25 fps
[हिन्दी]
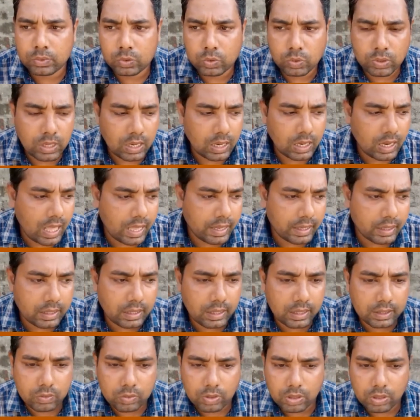तूने लड़ाई की
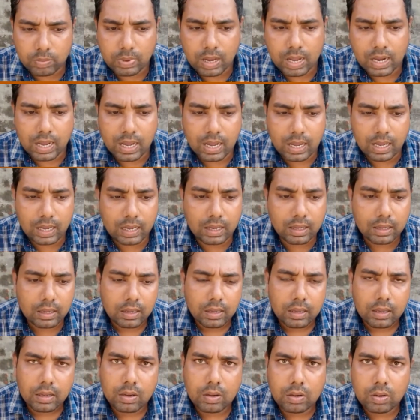है तूने मारा है
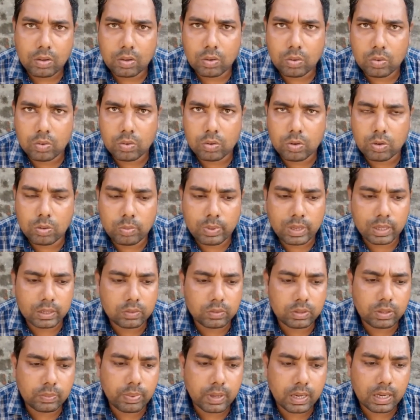और लोगों को मैं
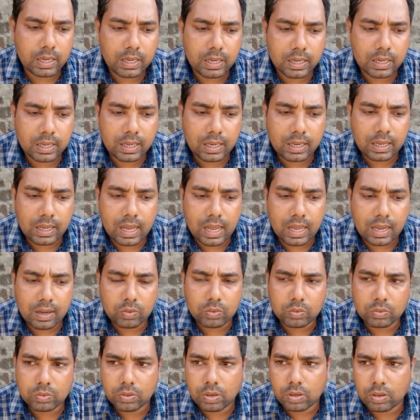तुझे पकड़ने के लिए आया
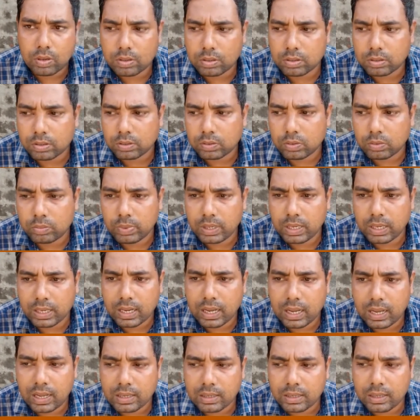हूँ और तो मैंने
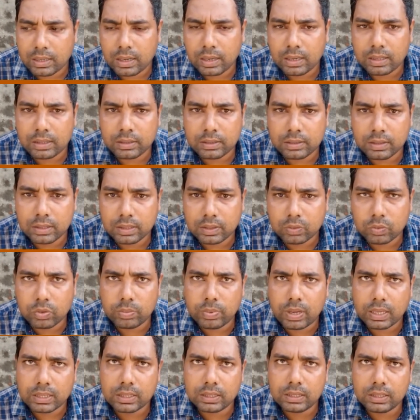कहा ये इससे तो कोई
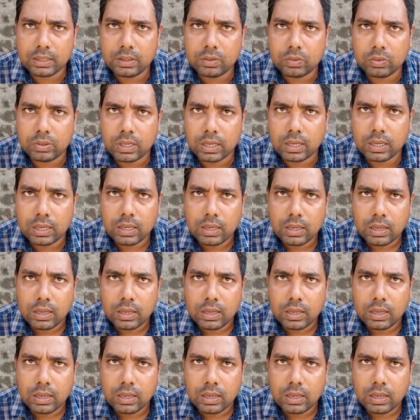बात ही नहीं हुई है